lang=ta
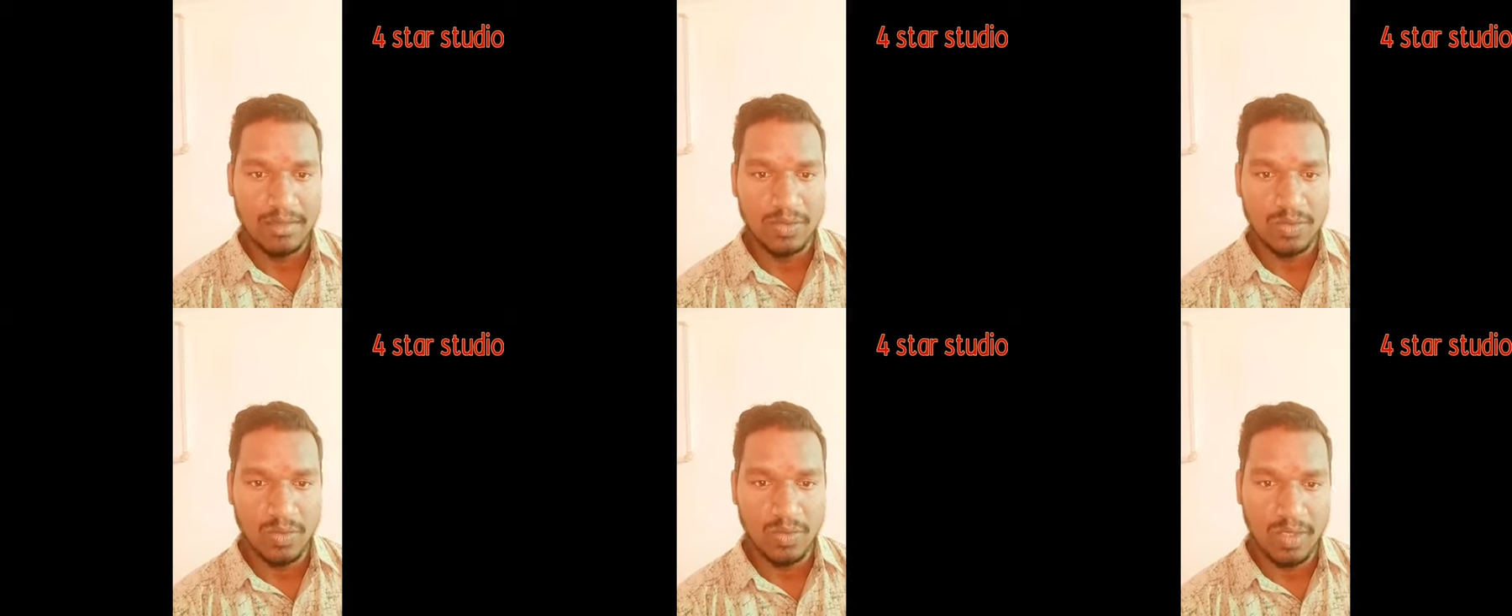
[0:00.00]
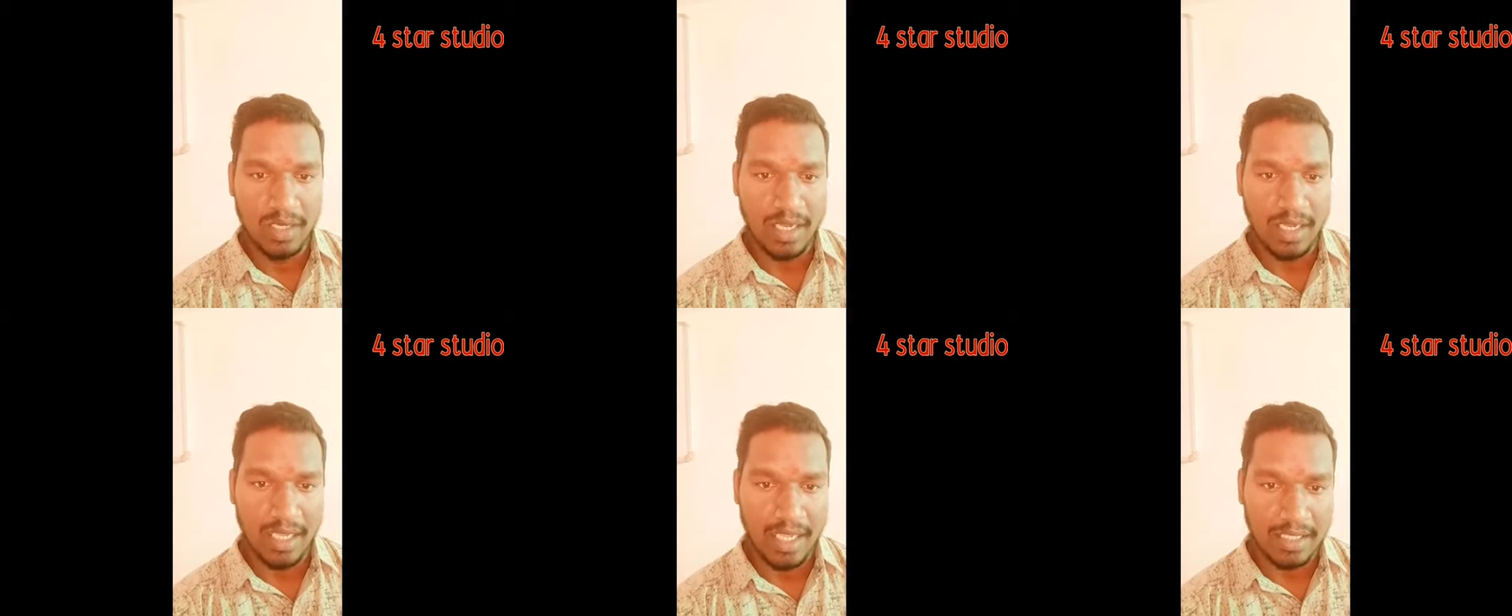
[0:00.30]

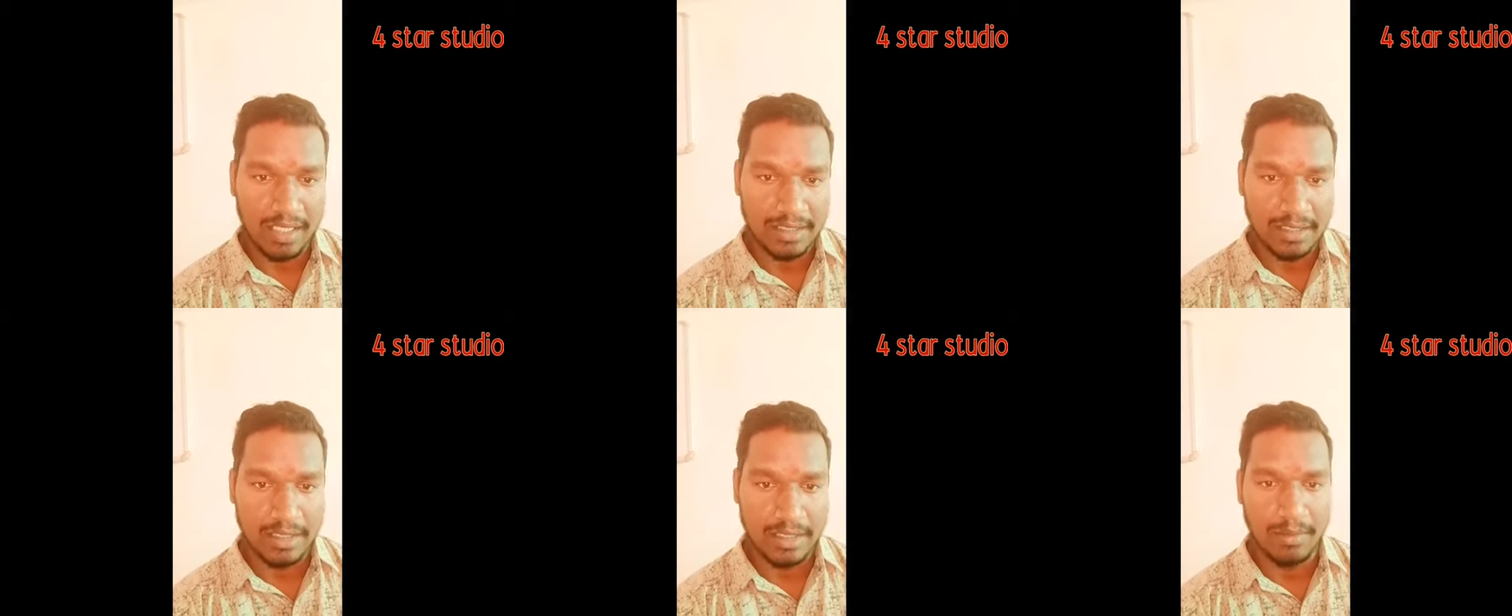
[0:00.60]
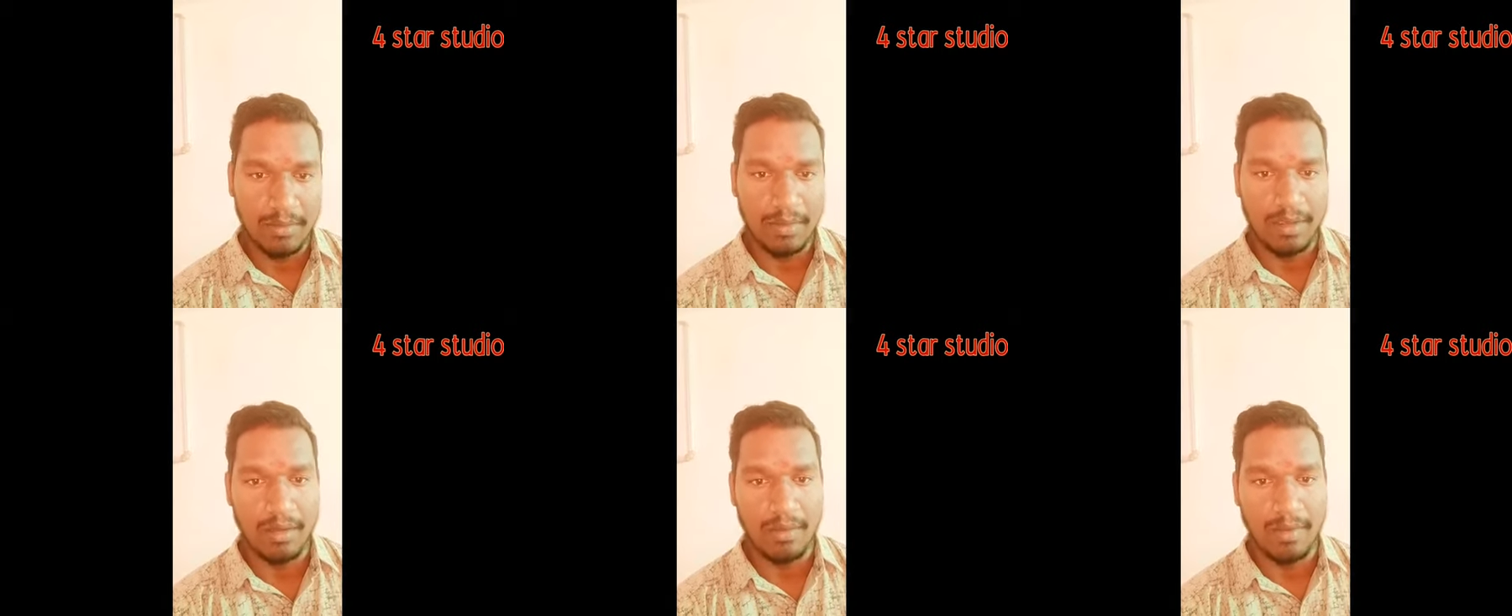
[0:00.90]
சூரியன்
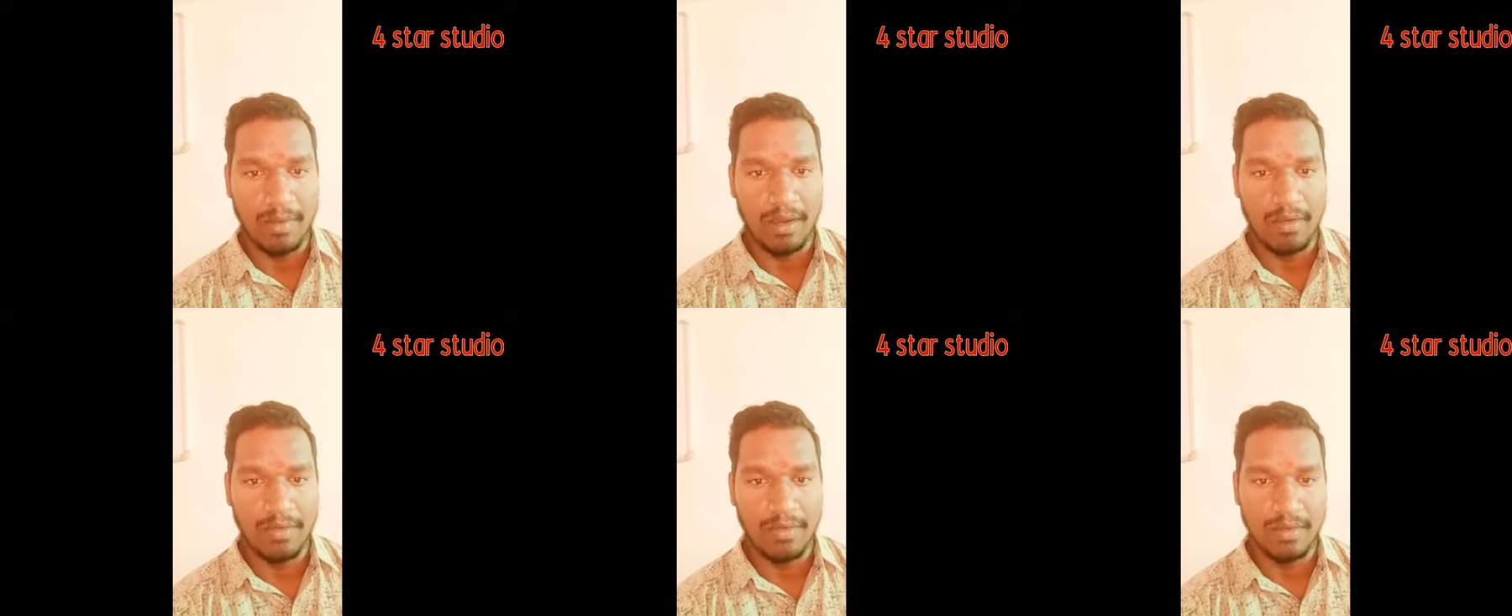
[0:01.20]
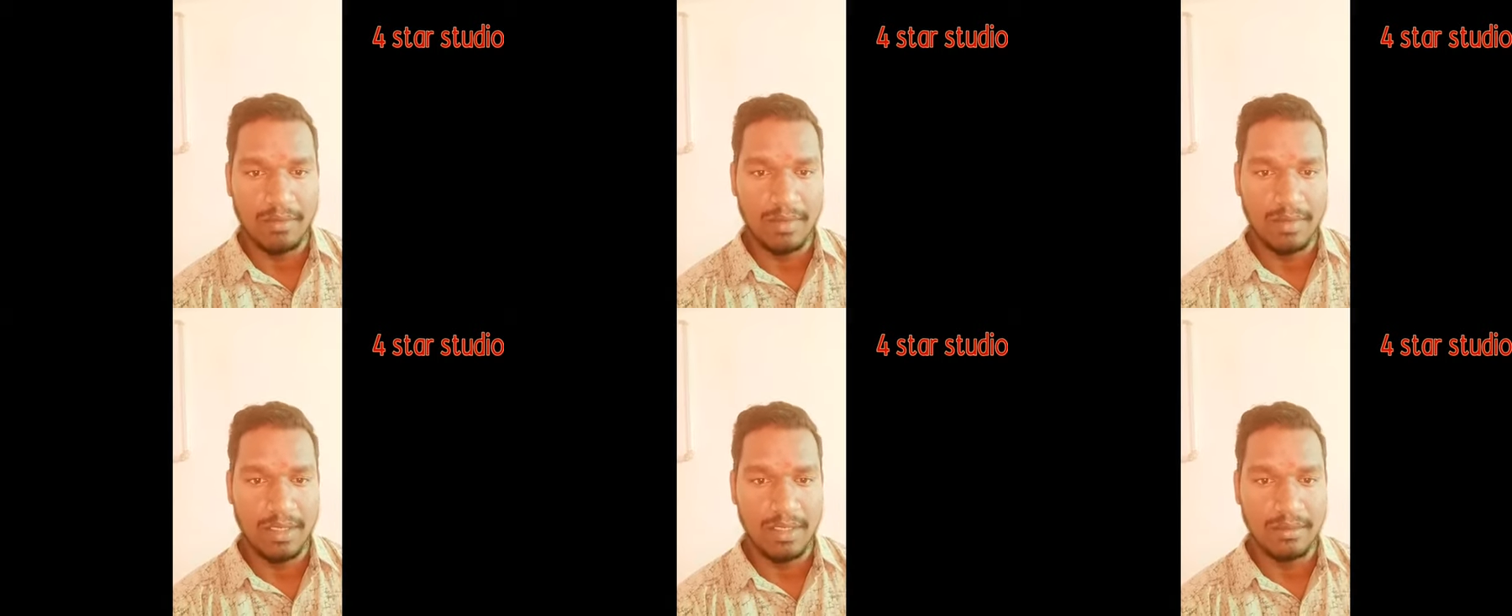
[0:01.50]

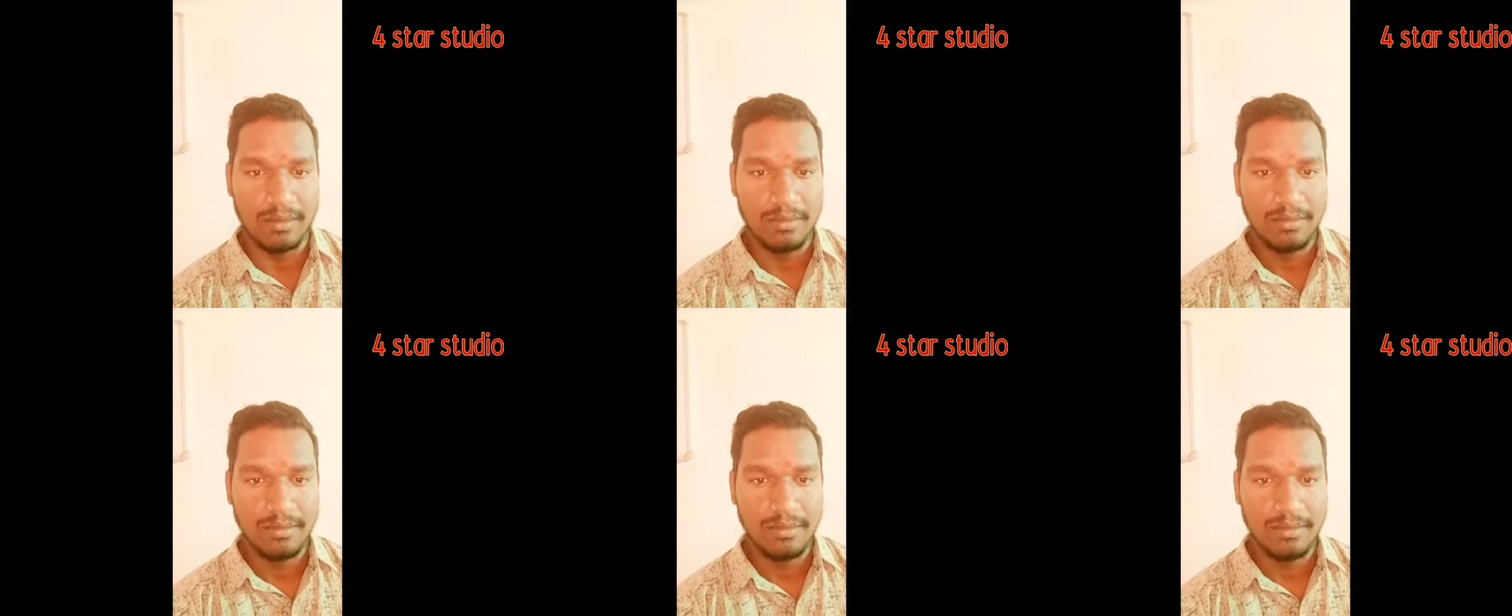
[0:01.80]
அஸ்தமனமாவதும் இல்லை